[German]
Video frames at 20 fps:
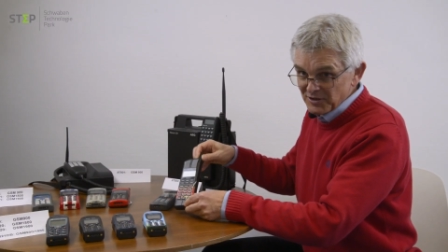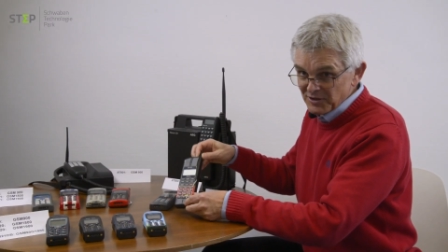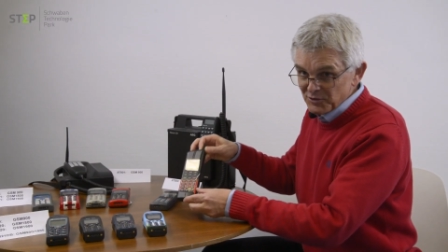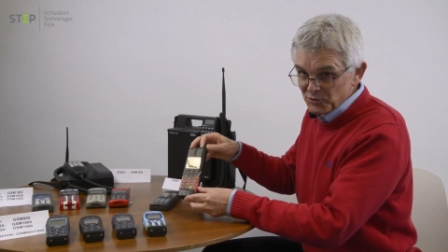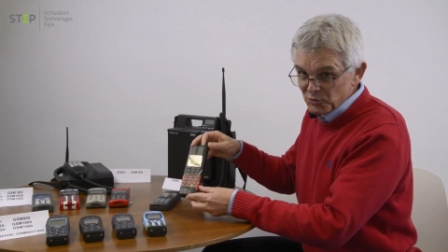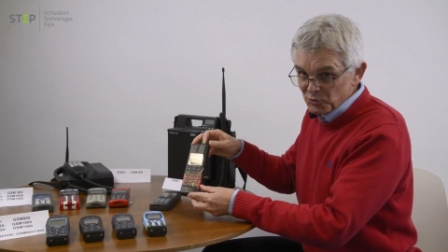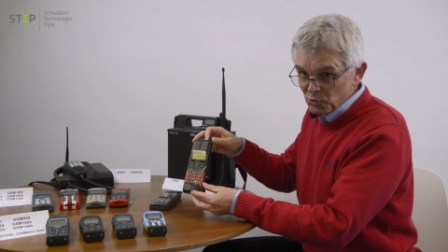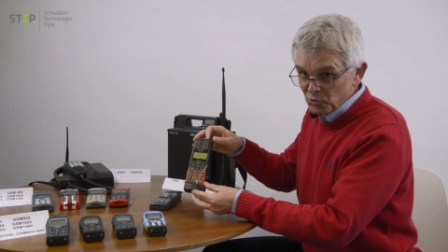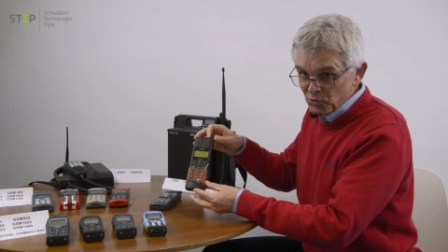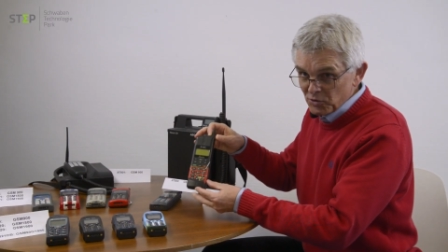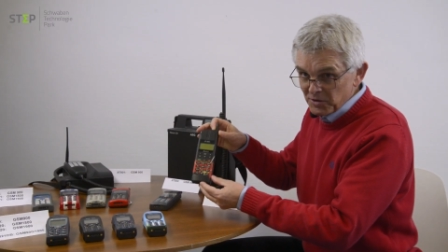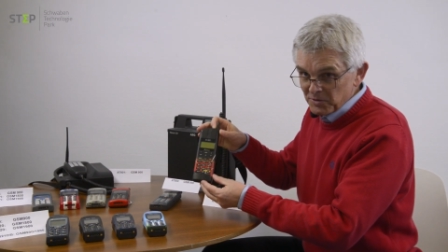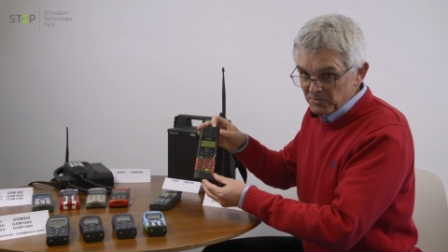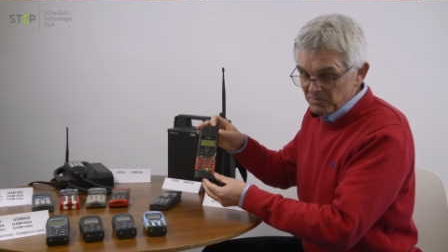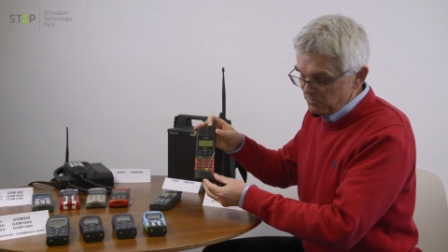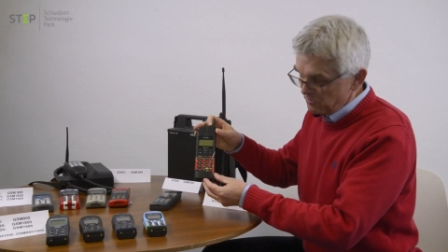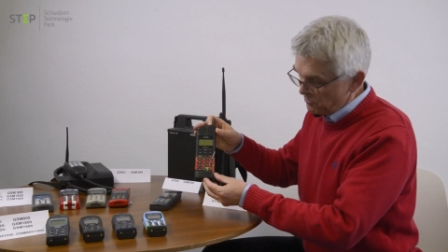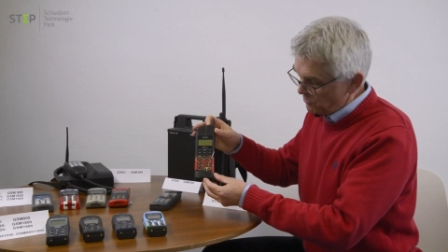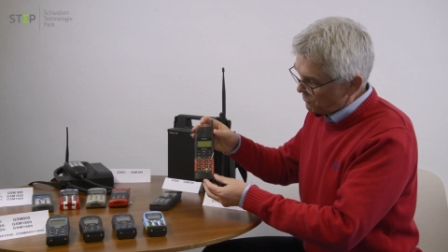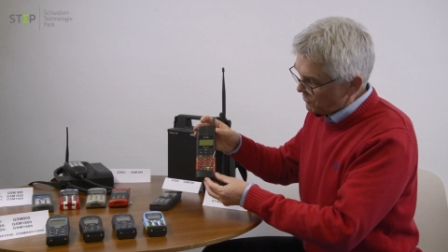also
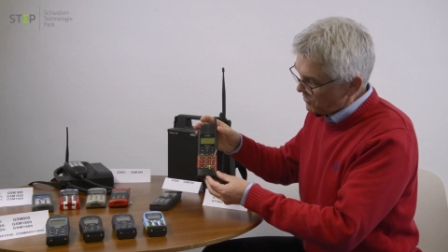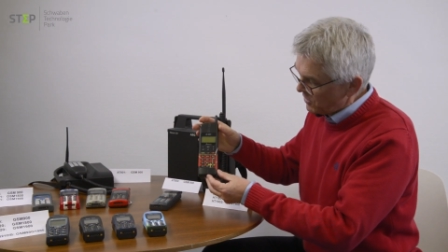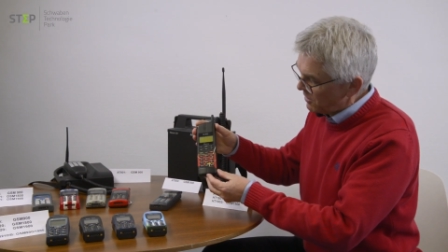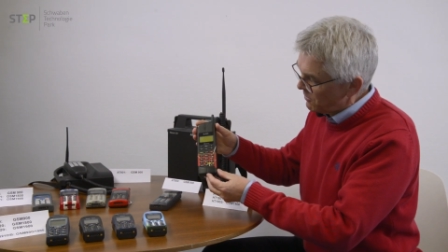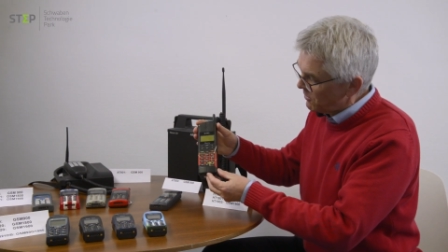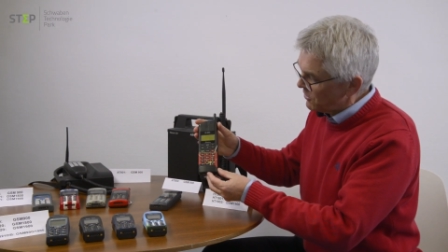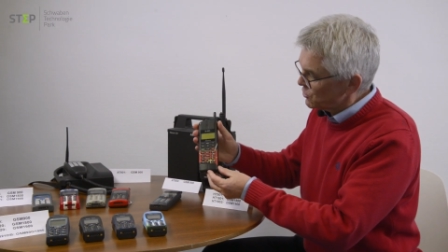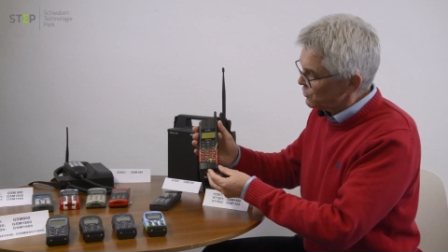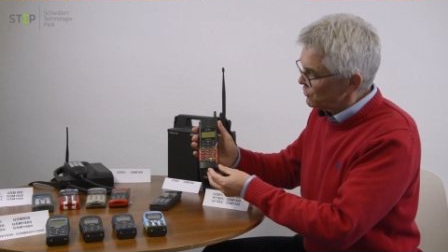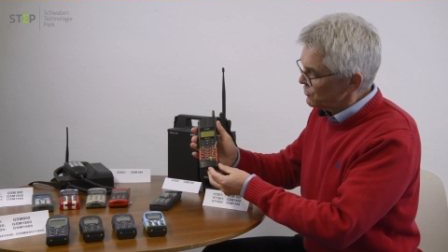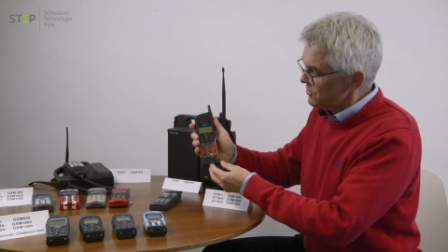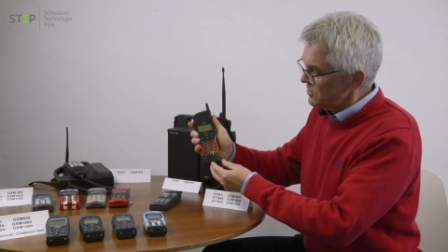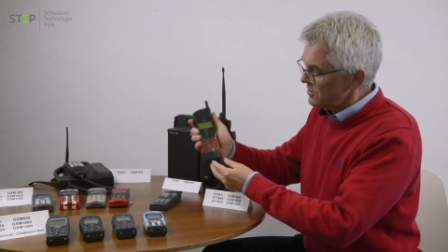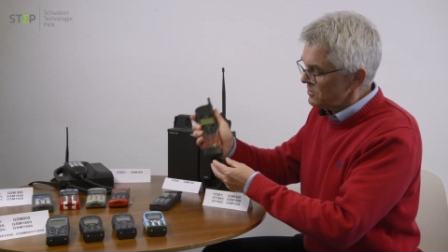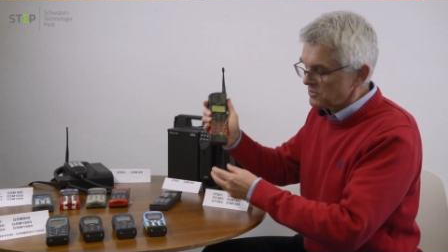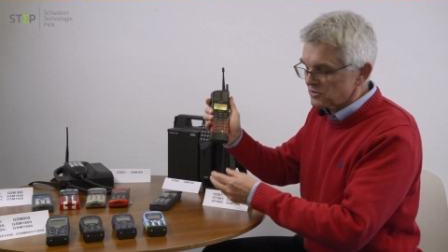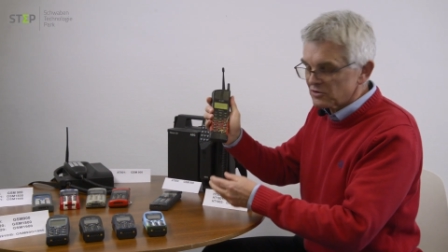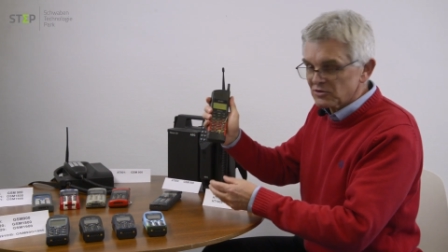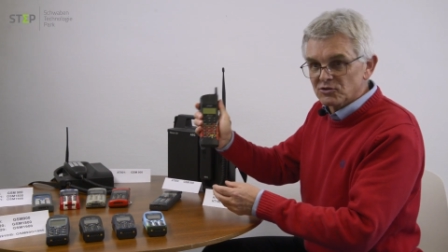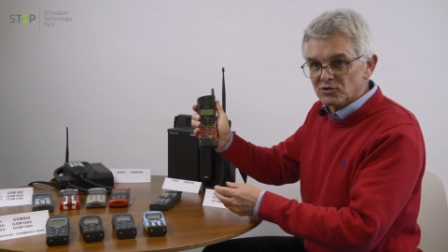kann man schon sehen,
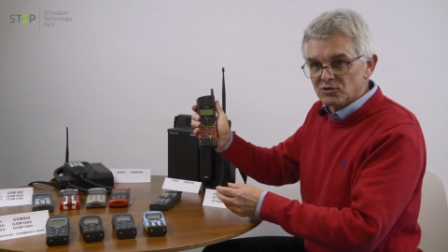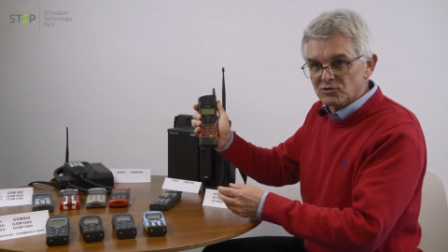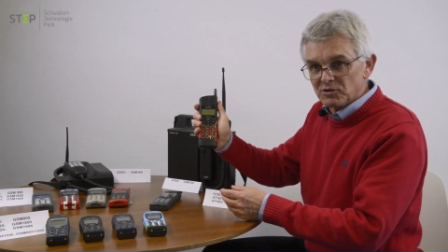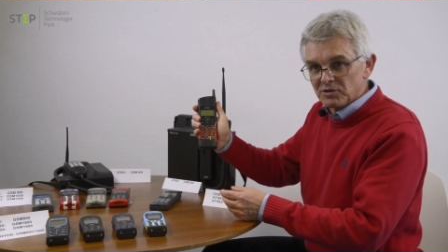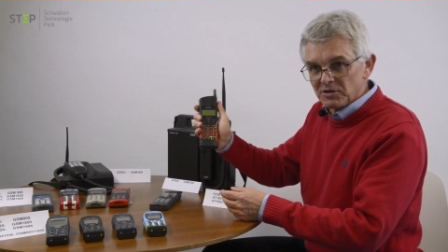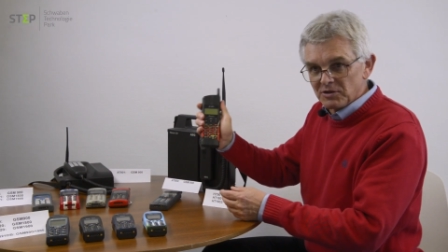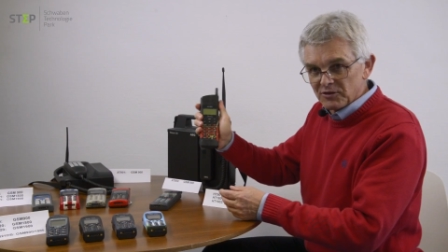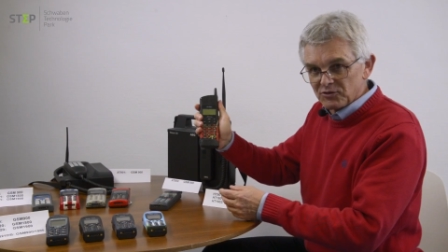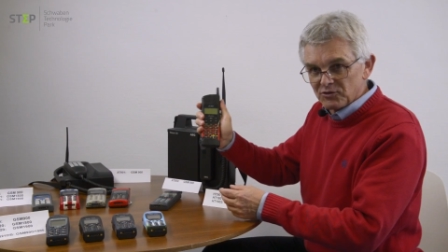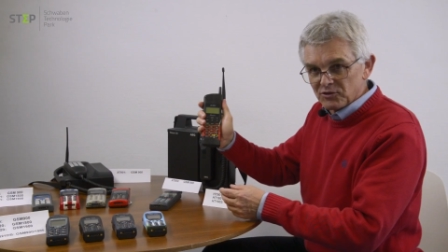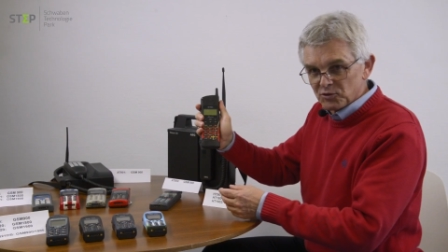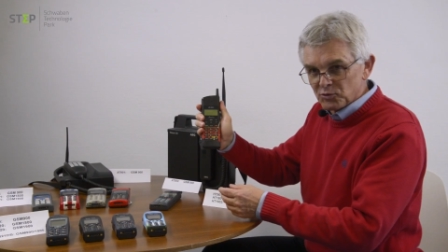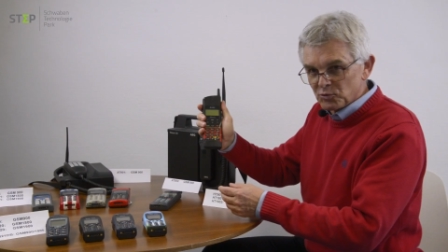es lässt sich